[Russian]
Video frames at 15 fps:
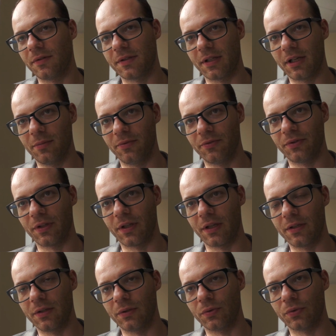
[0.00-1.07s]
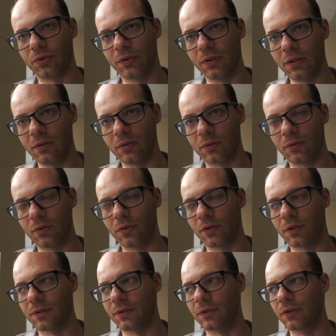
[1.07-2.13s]
востребованы, они нужны, но
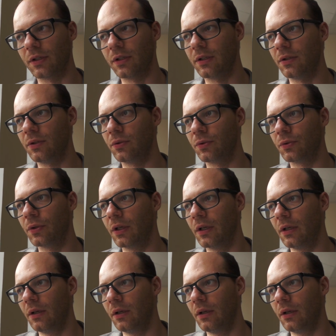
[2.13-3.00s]
только, к сожалению,